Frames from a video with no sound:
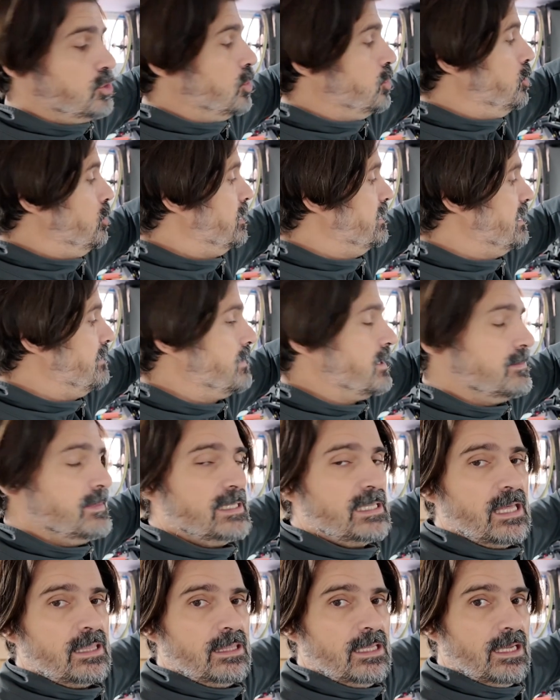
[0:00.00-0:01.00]
todo lo que te
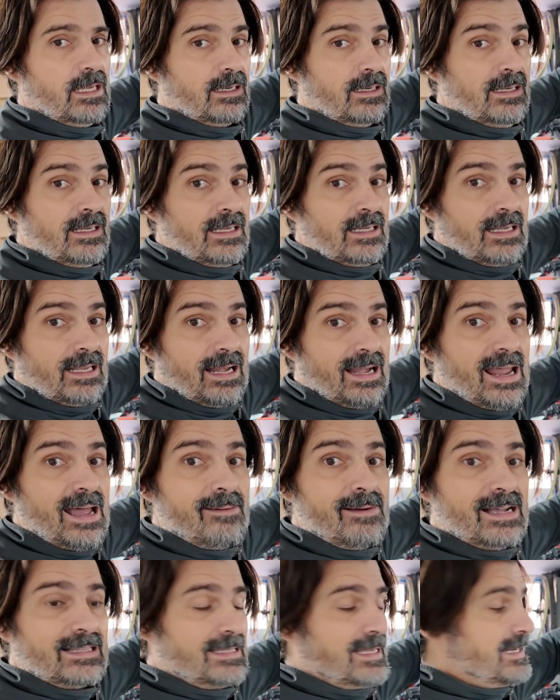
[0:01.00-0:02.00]
permite hacer
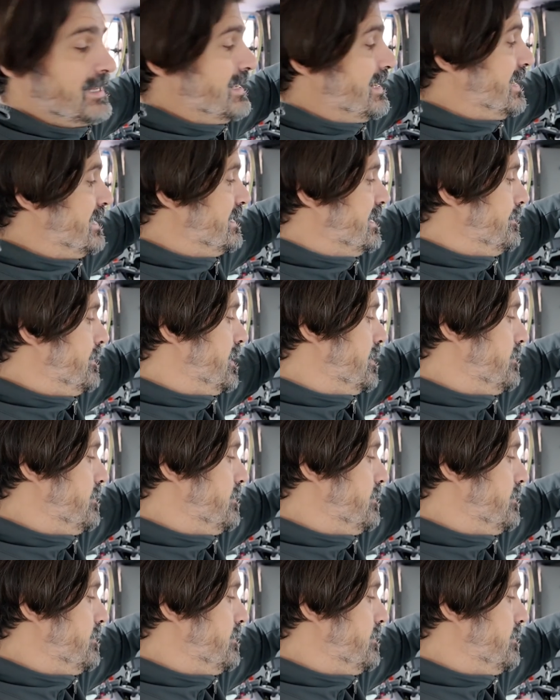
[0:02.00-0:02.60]
la batería, te